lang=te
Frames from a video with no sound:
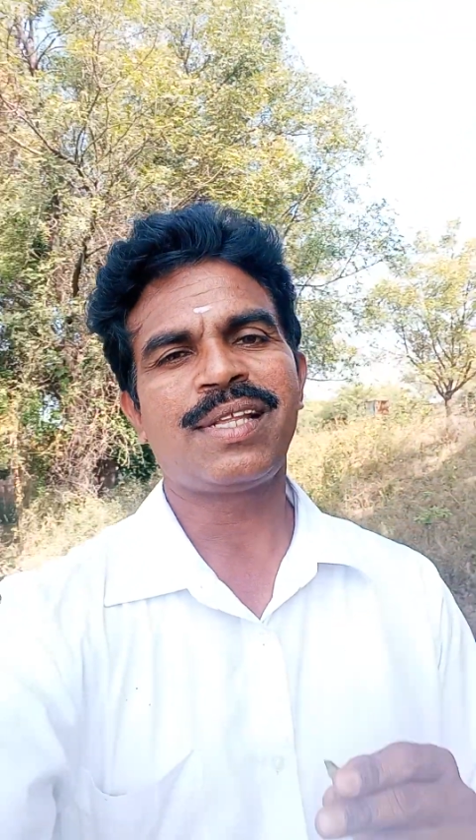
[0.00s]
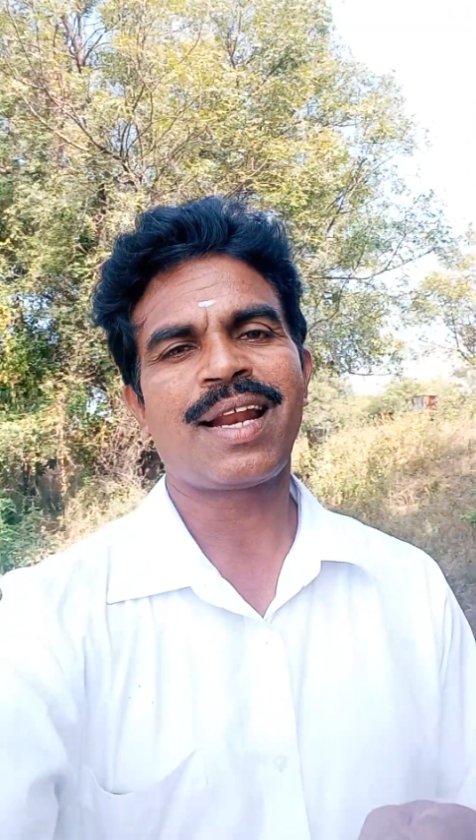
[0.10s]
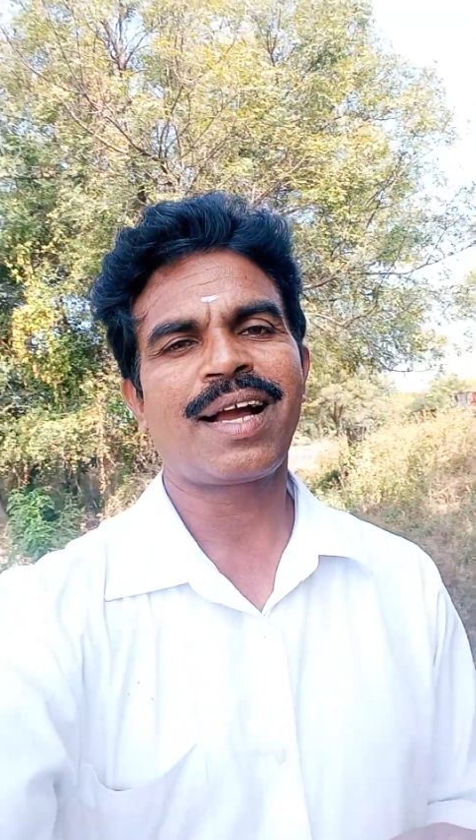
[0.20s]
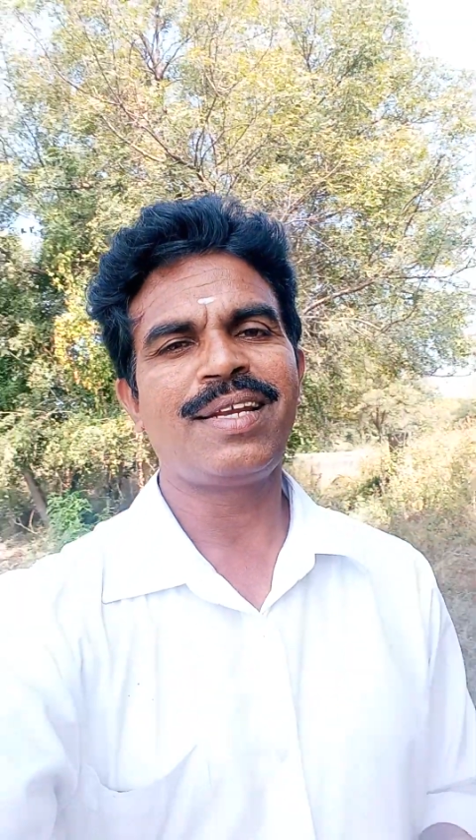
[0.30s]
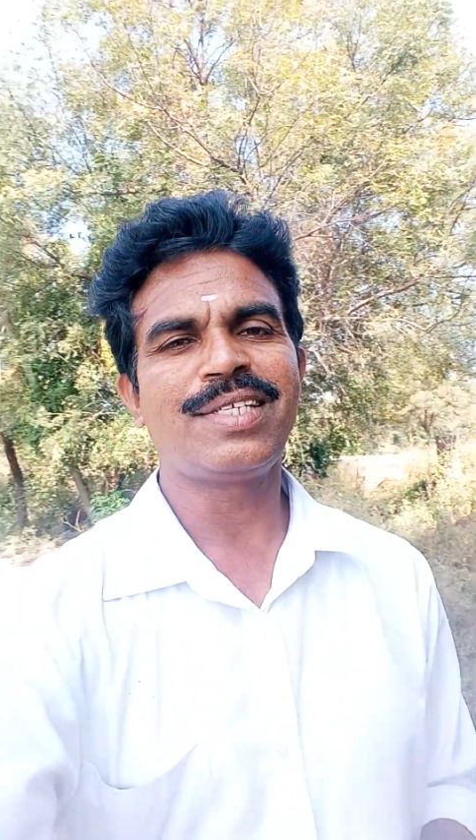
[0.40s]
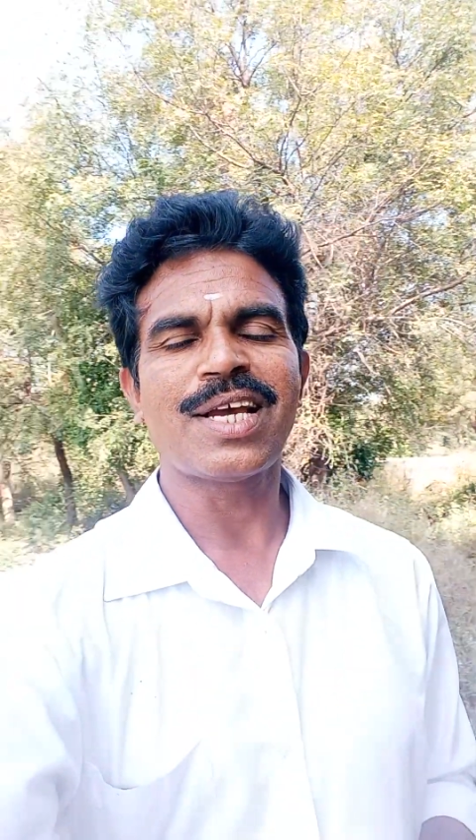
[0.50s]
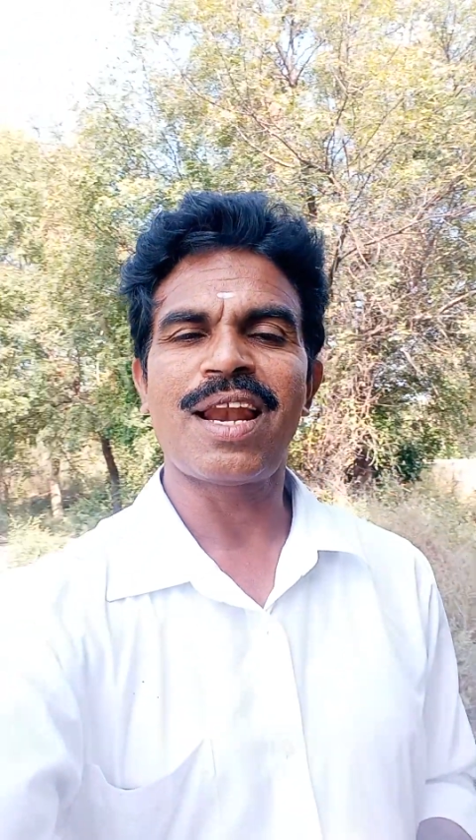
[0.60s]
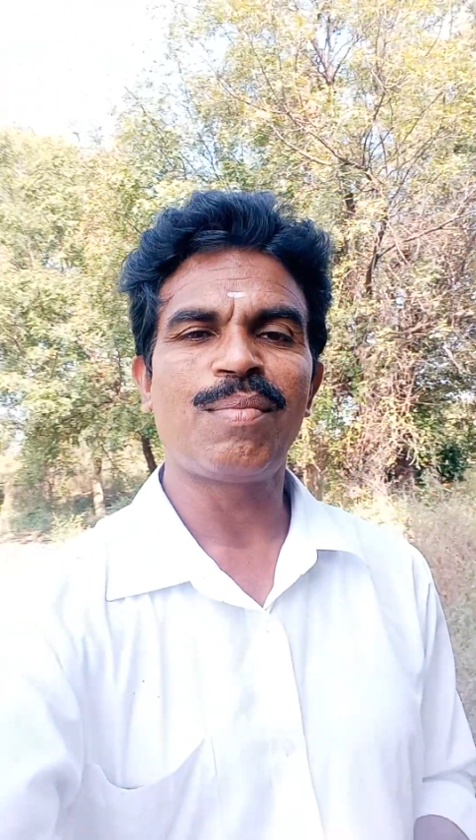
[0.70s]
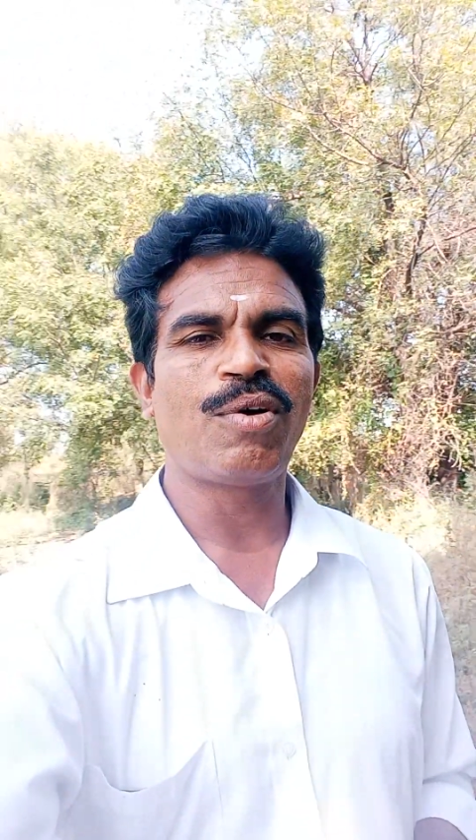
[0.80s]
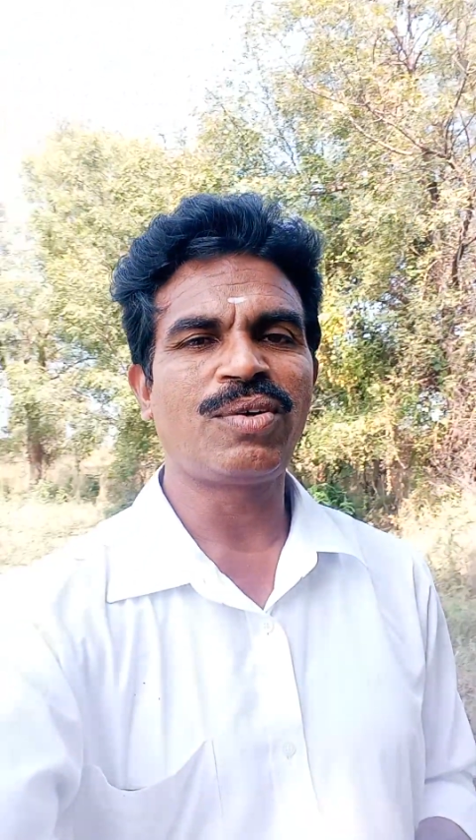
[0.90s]
తిన్నా కానీ
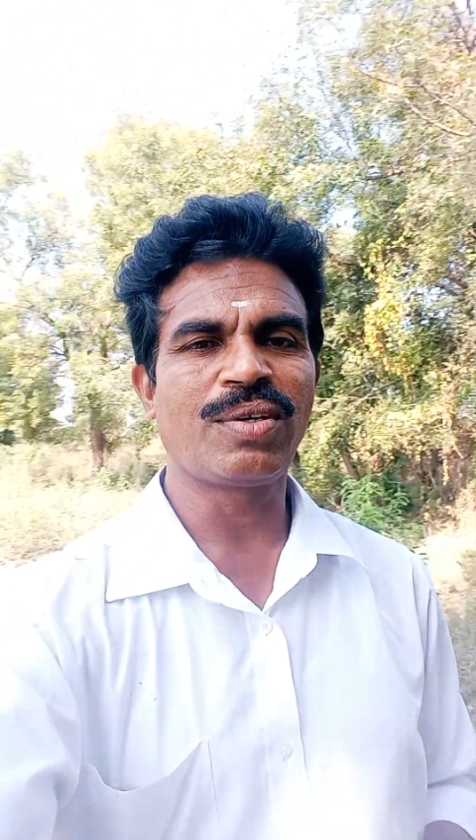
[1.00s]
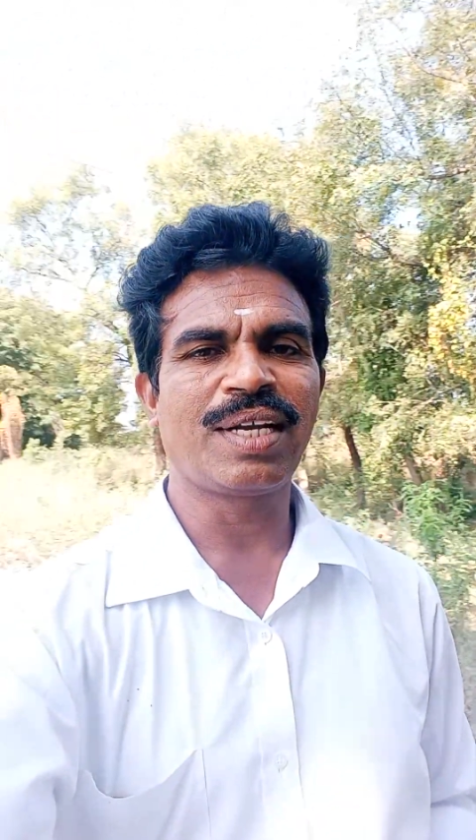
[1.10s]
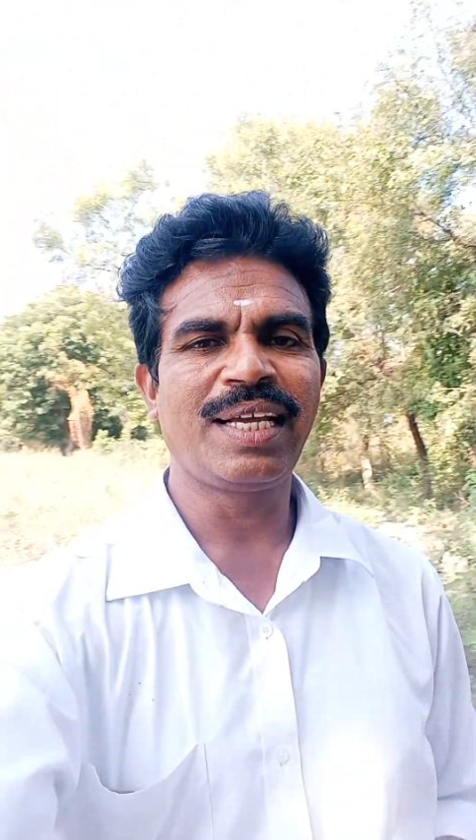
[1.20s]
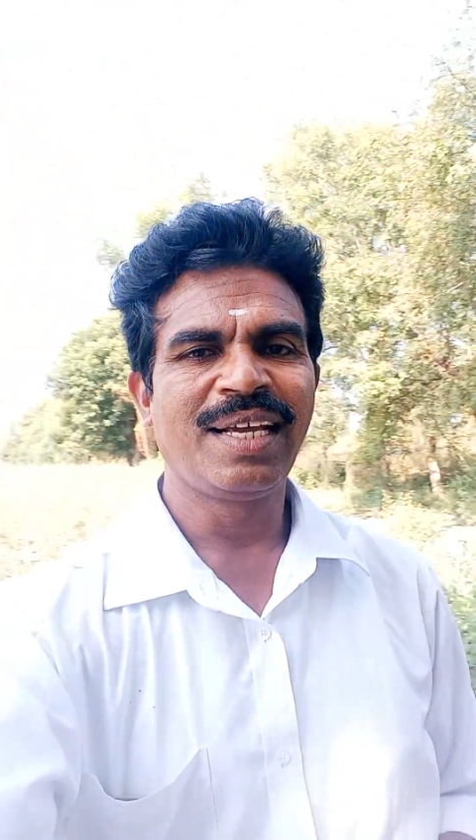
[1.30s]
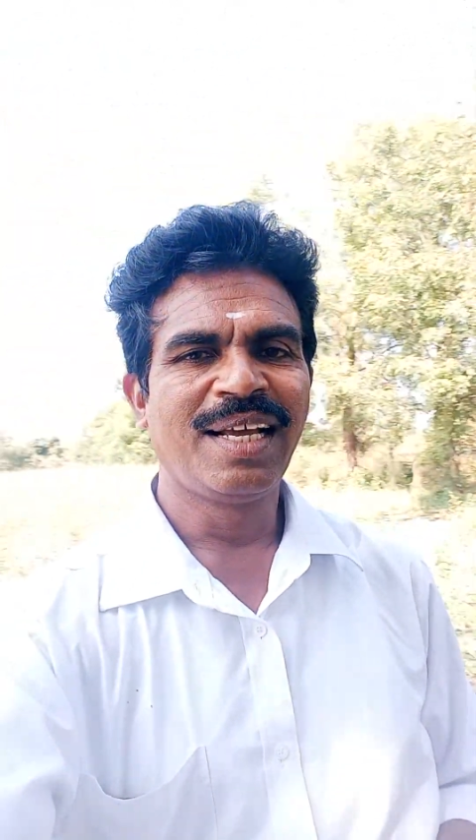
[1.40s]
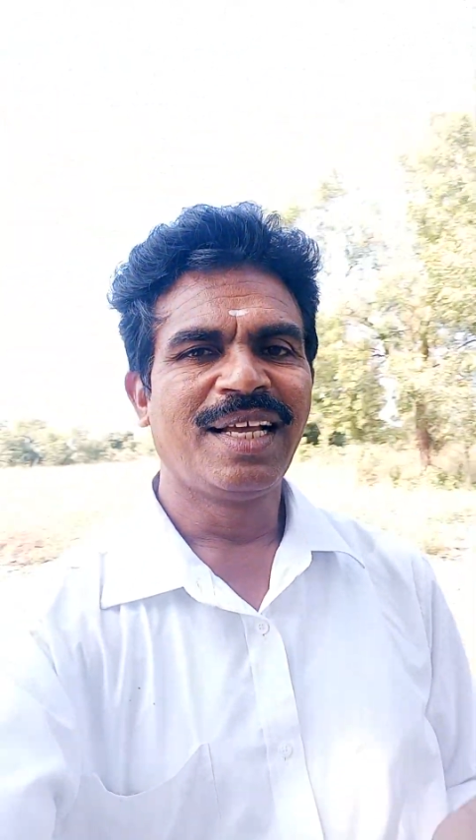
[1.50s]
చాలా బాగుంటున్నాయి